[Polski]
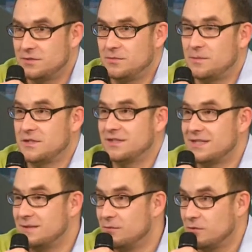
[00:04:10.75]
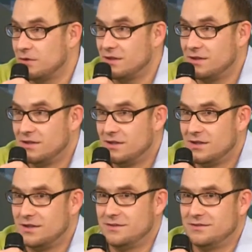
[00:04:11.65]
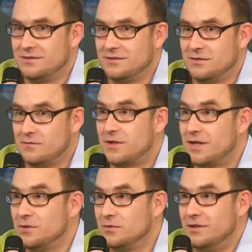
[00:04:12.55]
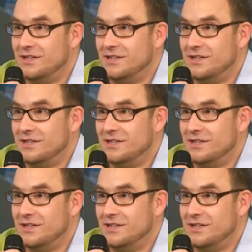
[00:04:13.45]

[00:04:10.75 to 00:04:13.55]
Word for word: żeby reprezentacja mogła e, no, w kraju